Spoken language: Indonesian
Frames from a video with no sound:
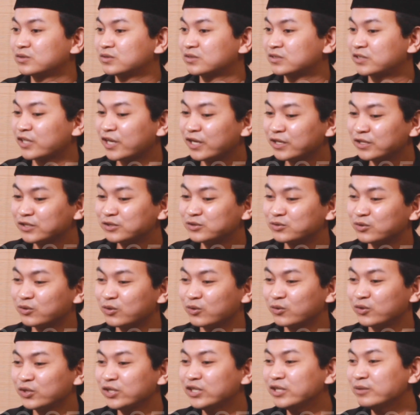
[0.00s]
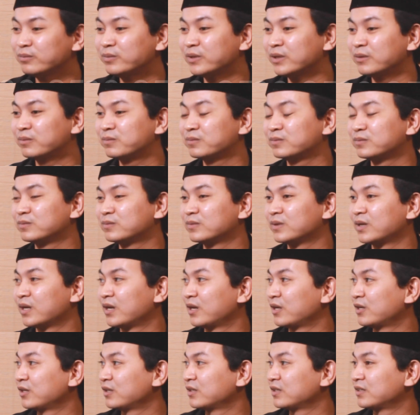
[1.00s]
saya disuruh ini bib apa tuh
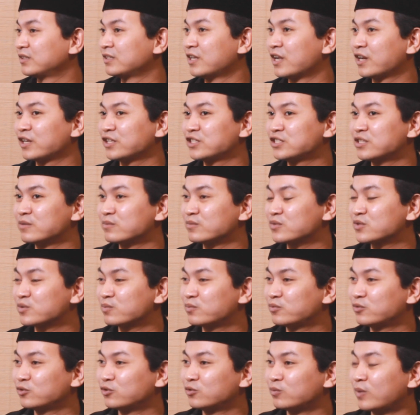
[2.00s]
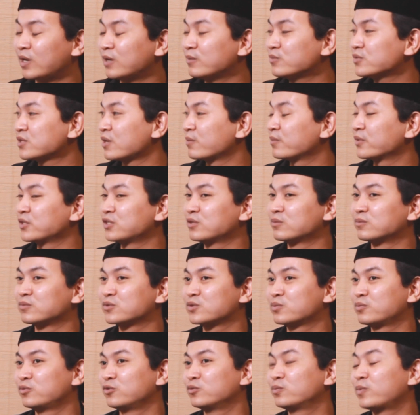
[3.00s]
dari jam 10 malam sampai jam
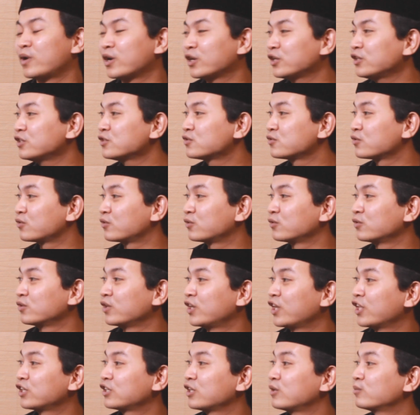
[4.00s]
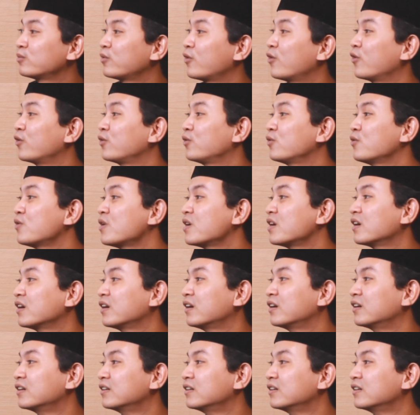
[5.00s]
10 pagi disuruh ngeliatin pohon doang